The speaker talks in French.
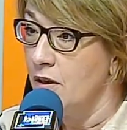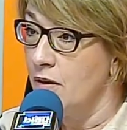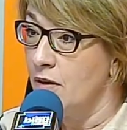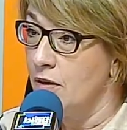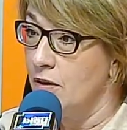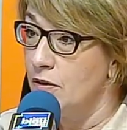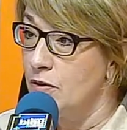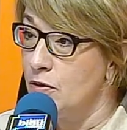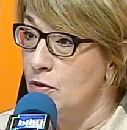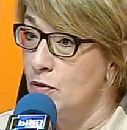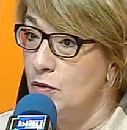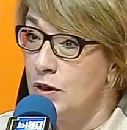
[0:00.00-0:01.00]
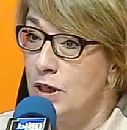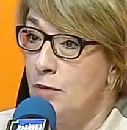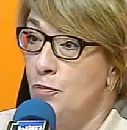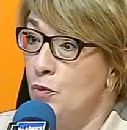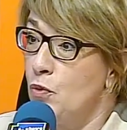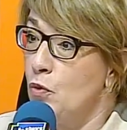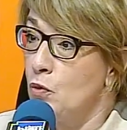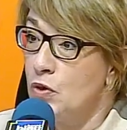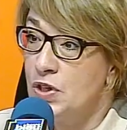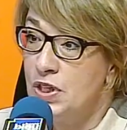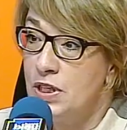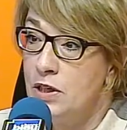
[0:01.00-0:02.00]
Euh, il peut
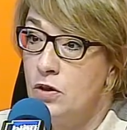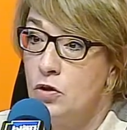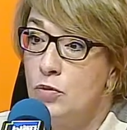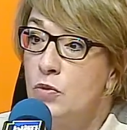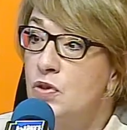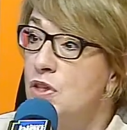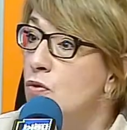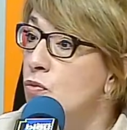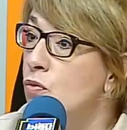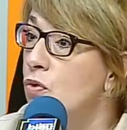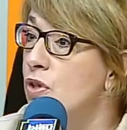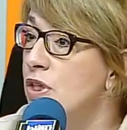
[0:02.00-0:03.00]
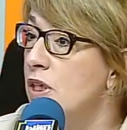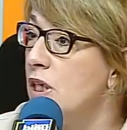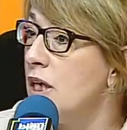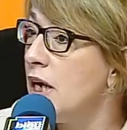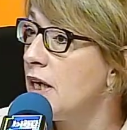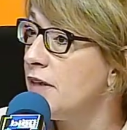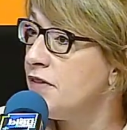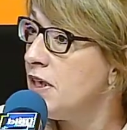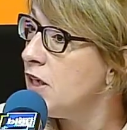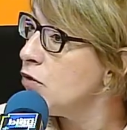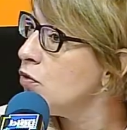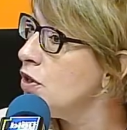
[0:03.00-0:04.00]
aussi commencer son dossier,
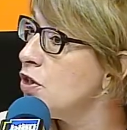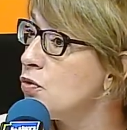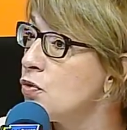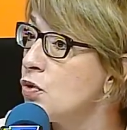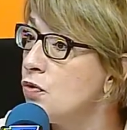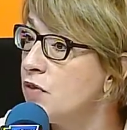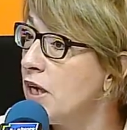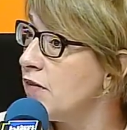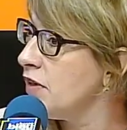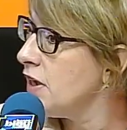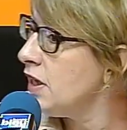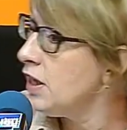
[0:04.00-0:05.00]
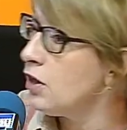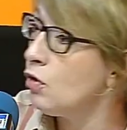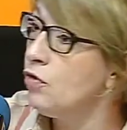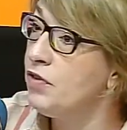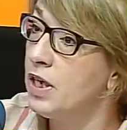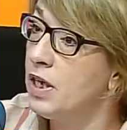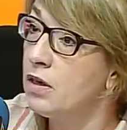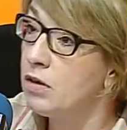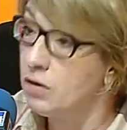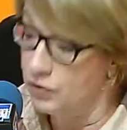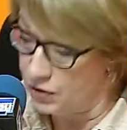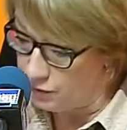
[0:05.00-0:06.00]
l'arrêter, les données sont sauvegardées, il y revient
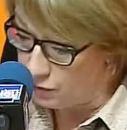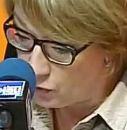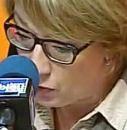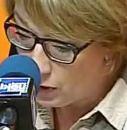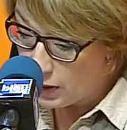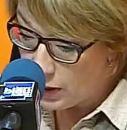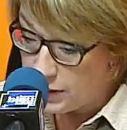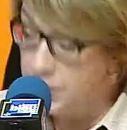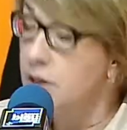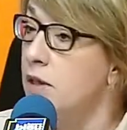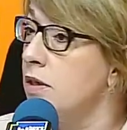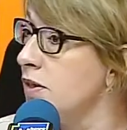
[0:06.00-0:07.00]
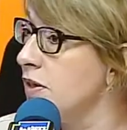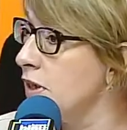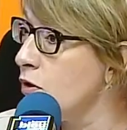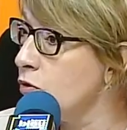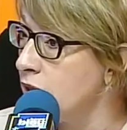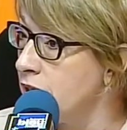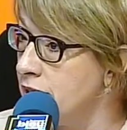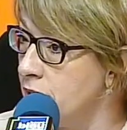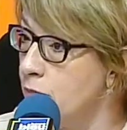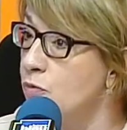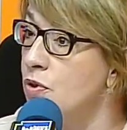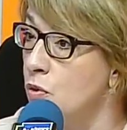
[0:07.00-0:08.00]
quand il veut. C'est
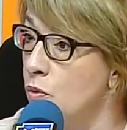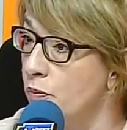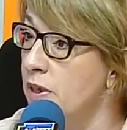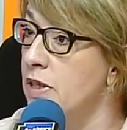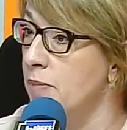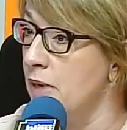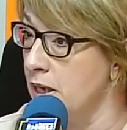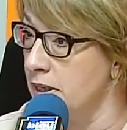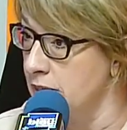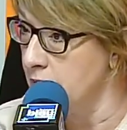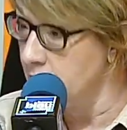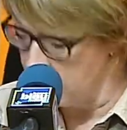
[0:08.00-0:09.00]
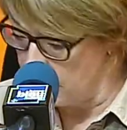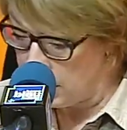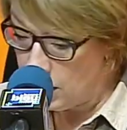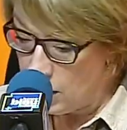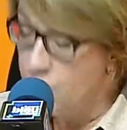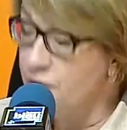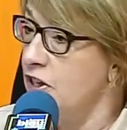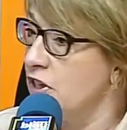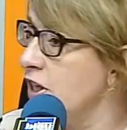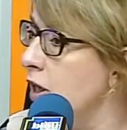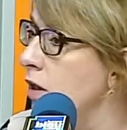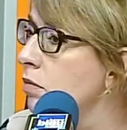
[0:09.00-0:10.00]
sécurisé puisqu'on passe par un site
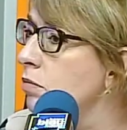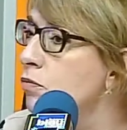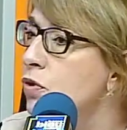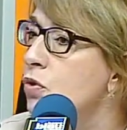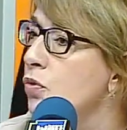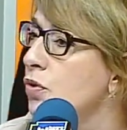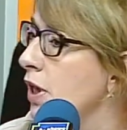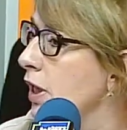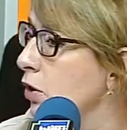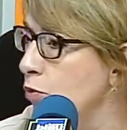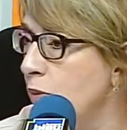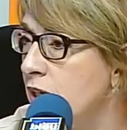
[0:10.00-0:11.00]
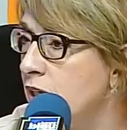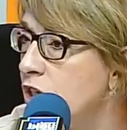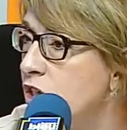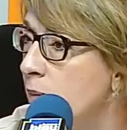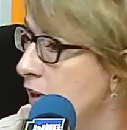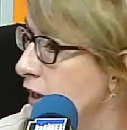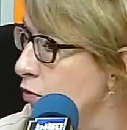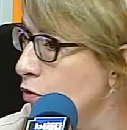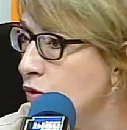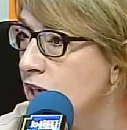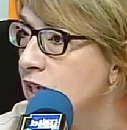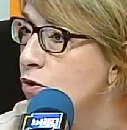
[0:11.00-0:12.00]
facile, puisqu'on y récupère déjà plein de
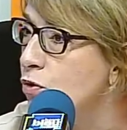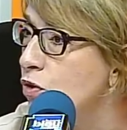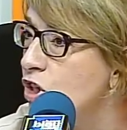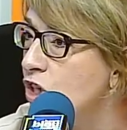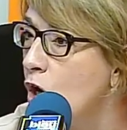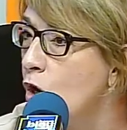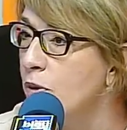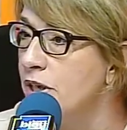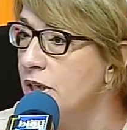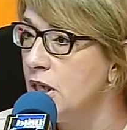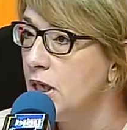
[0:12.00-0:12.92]
données qui facile, sont Enfin bon,